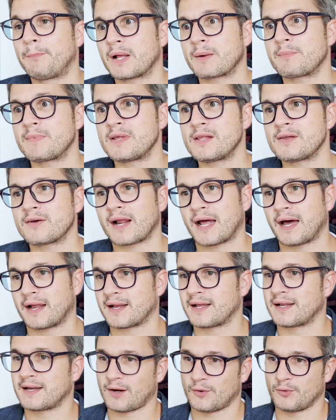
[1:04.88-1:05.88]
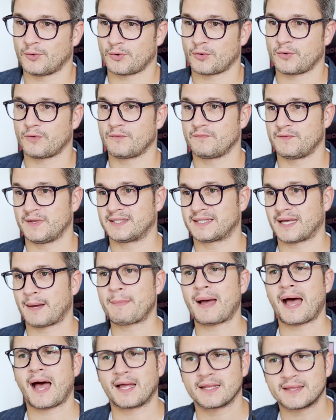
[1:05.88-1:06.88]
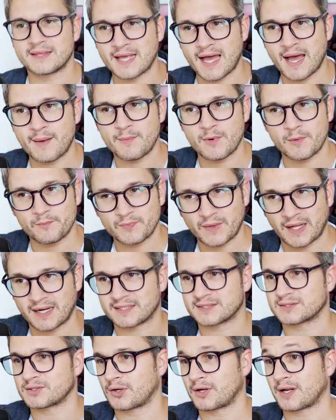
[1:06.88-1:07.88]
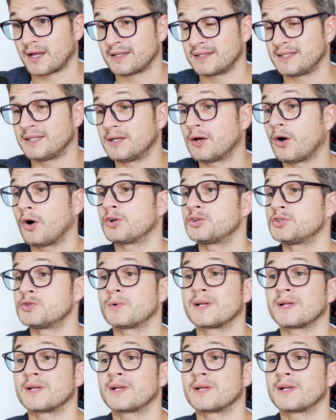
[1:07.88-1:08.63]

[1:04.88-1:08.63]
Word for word: per migliorare la loro vita. Ma andiamo alla storia di oggi,